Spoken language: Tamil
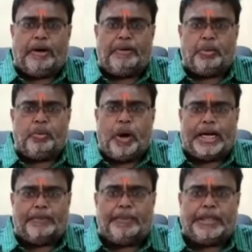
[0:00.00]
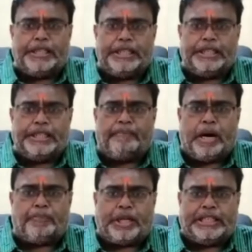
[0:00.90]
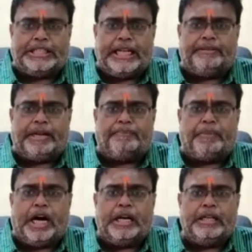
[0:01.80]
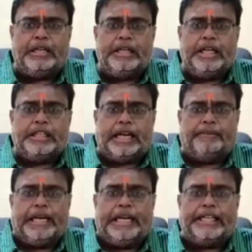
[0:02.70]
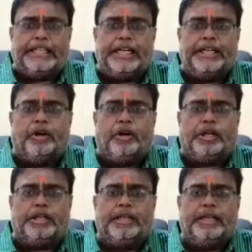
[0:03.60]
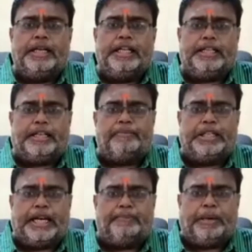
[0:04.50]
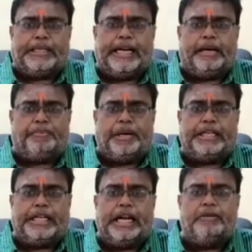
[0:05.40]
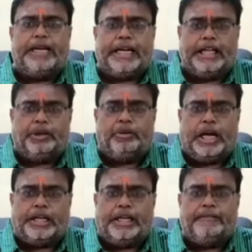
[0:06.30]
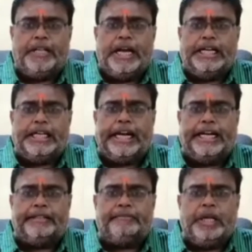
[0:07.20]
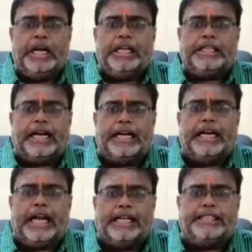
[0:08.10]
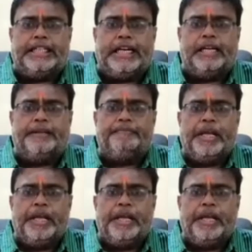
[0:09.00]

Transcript: அவர் உருவாக்கப்பட்டு அம்மா புரட்சித் தலைவி அம்மா தலைமையில் எத்தனையோ தமிழ் திரைப்பட தயாரிப்பாளருக்கு நல்வழி காட்டியுள்ளார்கள் ஏன் தங்கள் ஆட்சியில்